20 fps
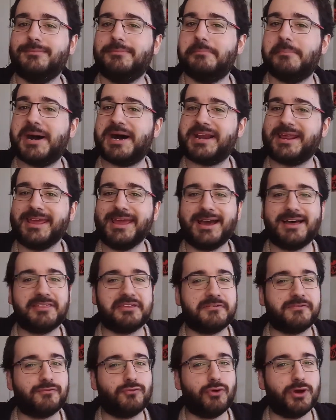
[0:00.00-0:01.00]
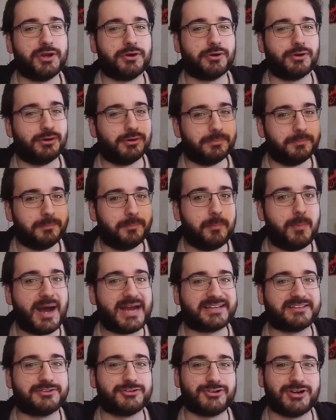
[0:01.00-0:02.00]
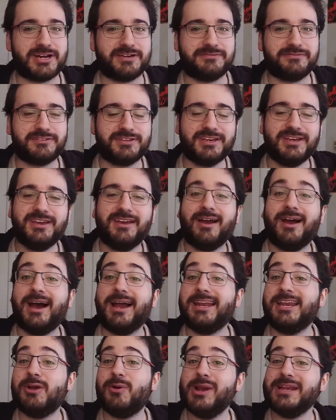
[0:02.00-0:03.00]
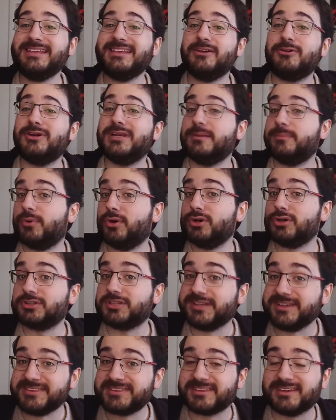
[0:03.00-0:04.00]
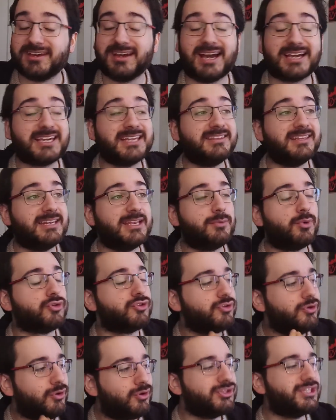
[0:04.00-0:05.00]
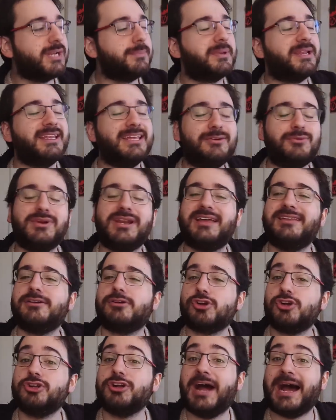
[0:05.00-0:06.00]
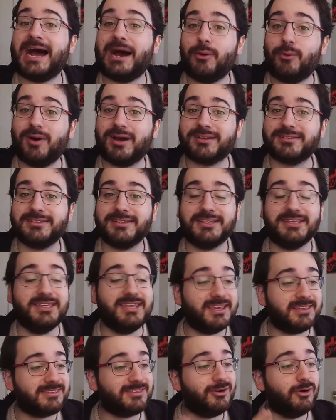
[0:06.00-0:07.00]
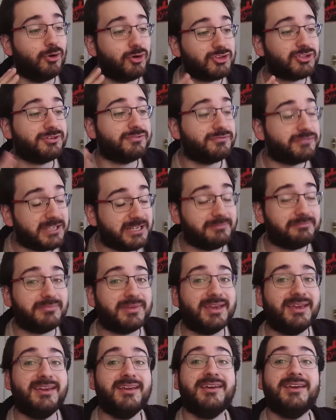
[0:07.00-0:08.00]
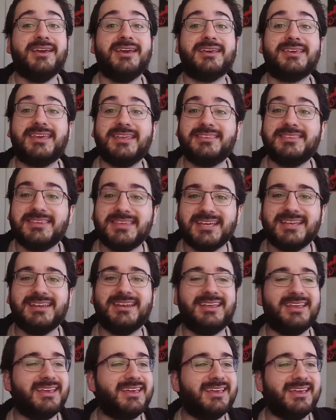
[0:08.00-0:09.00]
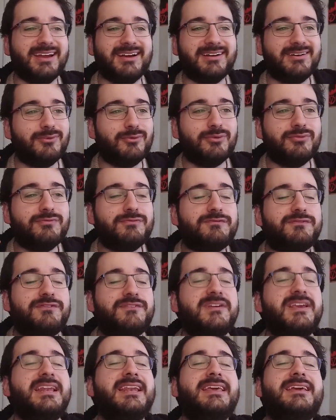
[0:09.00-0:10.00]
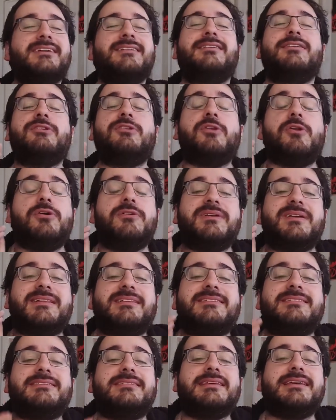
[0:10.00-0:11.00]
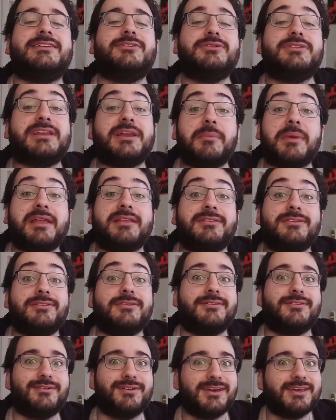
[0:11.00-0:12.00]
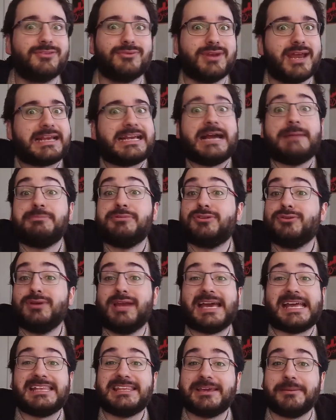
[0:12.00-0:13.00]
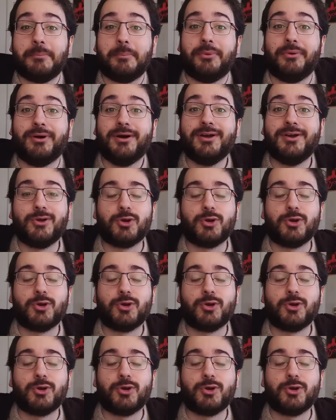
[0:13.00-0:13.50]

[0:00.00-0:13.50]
Marea de Fuego, Backdraft. Al igual que con Apolo 13, aquí tenemos otra película de Ron Howard y es otro filme que tiene un feeling noventero tremendo. Es una cápsula de tiempo.